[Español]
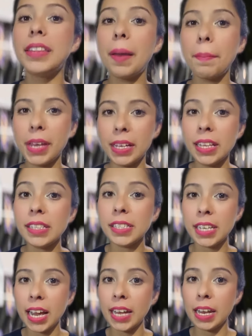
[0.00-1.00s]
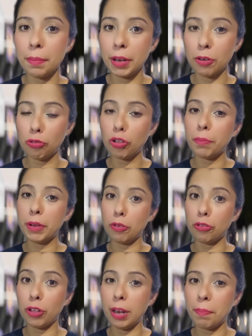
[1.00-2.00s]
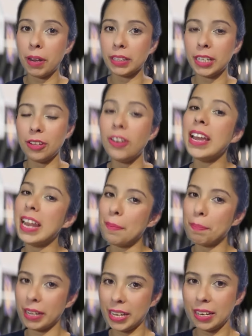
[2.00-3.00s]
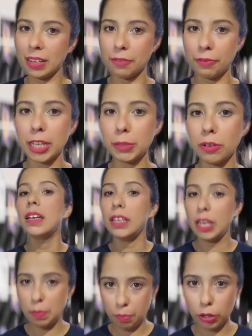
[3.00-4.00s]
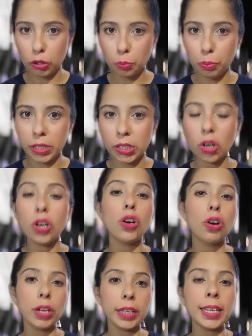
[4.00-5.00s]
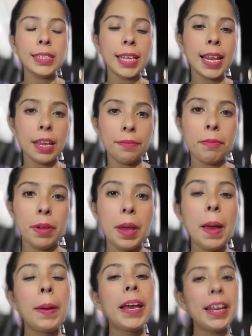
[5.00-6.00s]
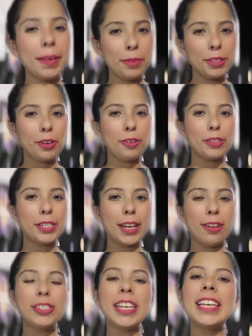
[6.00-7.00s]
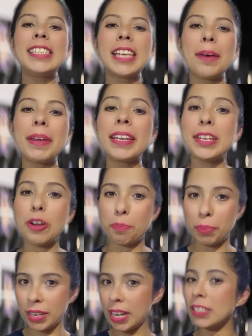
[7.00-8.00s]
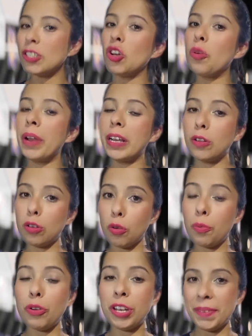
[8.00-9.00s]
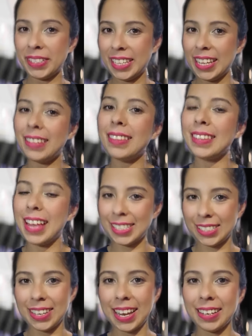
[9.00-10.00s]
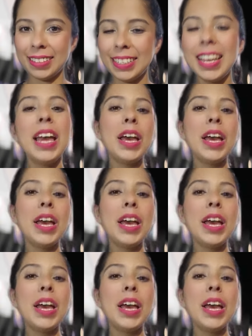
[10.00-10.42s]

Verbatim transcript: También sigan el minuto el minuto del partido en la página de Facebook y por supuesto, conéctense a live. Queremos conocerlos y saber qué opinan sobre el Club Universidad Nacional.